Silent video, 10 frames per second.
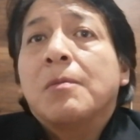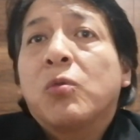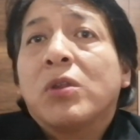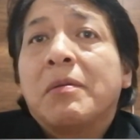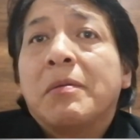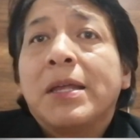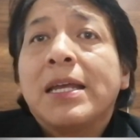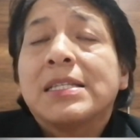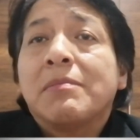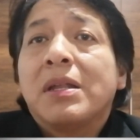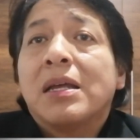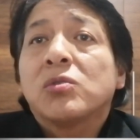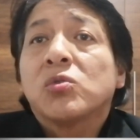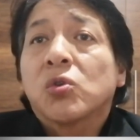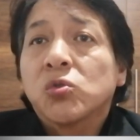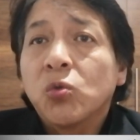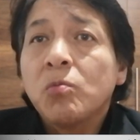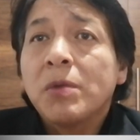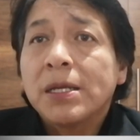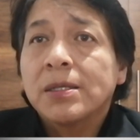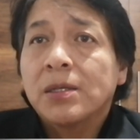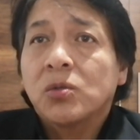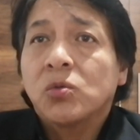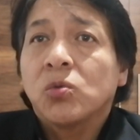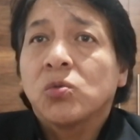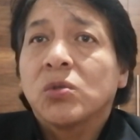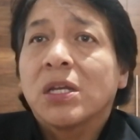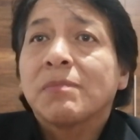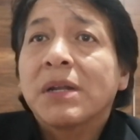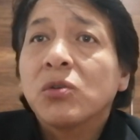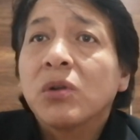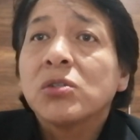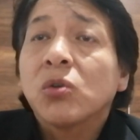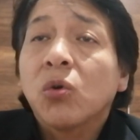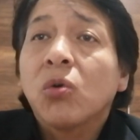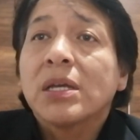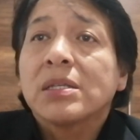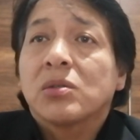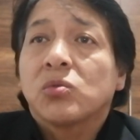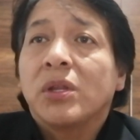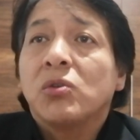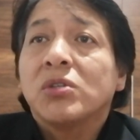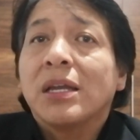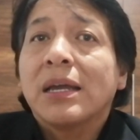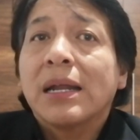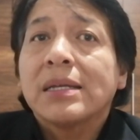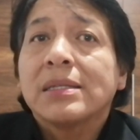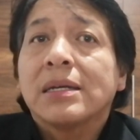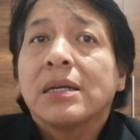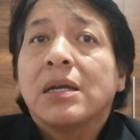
pude vivir y asimilar sus costumbres, sus expresiones sonoras, su idiosincrasia,